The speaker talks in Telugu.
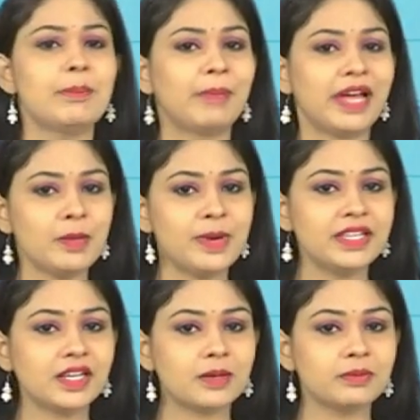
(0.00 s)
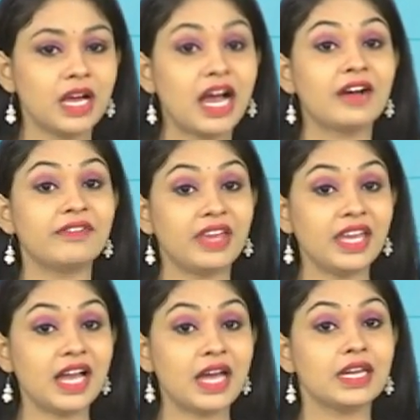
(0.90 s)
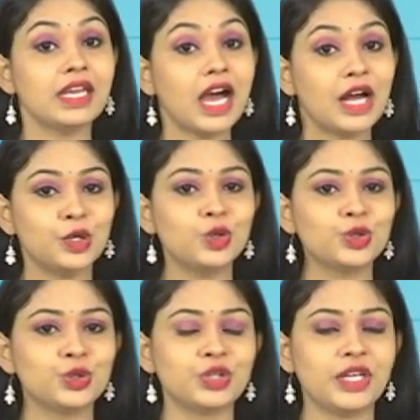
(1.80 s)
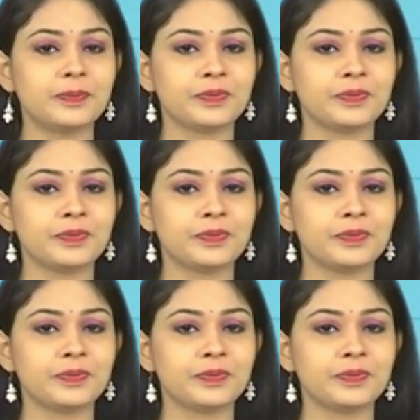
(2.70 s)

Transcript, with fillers: మలబద్ధకం ఆ వేగాన్ని అడ్డుకుంటుంది